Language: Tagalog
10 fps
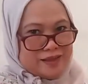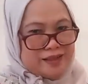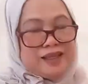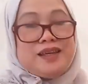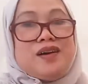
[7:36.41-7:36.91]

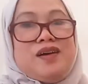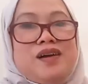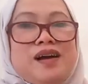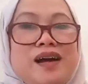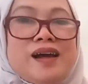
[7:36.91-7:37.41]
Kita nyo?
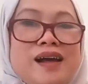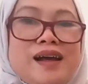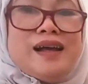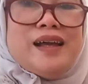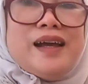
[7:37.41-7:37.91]

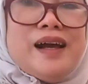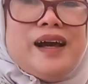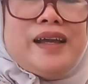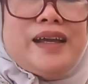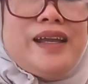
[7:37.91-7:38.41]

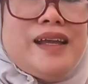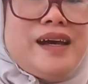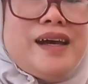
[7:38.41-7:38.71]
Ayan na!